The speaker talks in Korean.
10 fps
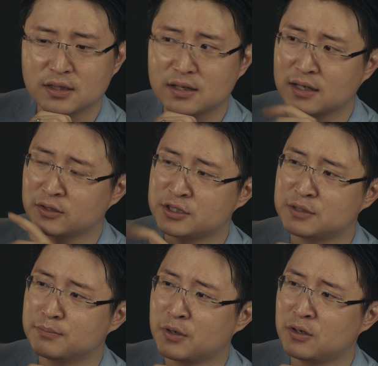생각에서
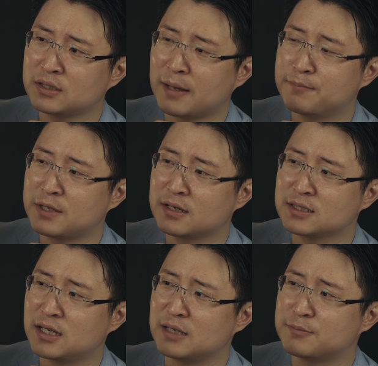짐벌
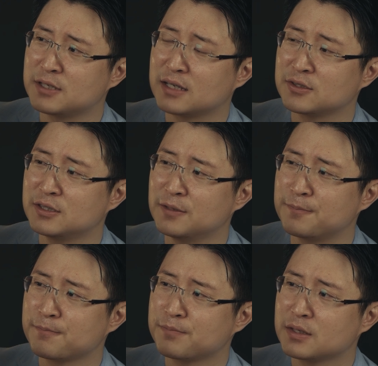담당자 입장에서는
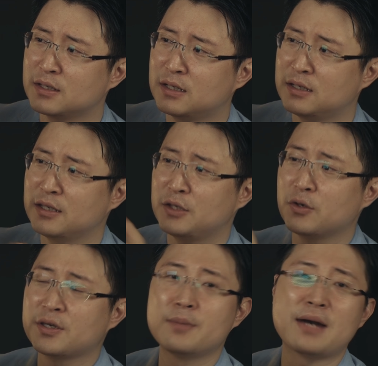
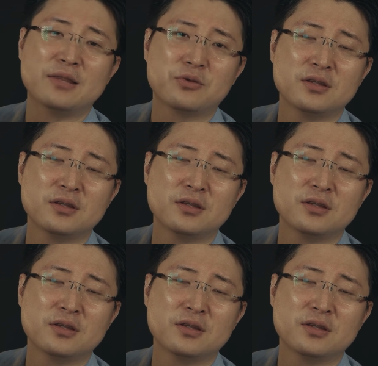이렇게 하면 안